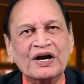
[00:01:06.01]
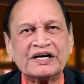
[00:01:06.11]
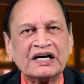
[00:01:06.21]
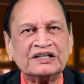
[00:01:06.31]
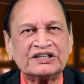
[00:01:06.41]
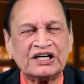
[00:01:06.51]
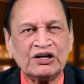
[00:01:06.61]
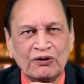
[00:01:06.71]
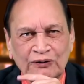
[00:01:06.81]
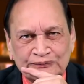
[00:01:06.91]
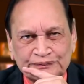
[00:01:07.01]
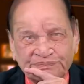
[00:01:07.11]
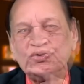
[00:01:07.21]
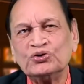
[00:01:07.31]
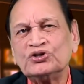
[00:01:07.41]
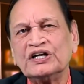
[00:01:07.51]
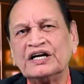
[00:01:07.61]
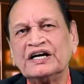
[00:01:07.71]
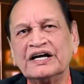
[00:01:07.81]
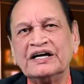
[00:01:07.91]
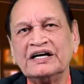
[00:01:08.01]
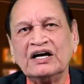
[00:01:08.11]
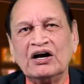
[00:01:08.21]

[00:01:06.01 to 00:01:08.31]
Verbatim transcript: మెడికల్ హిస్టరీలో చూసినట్టే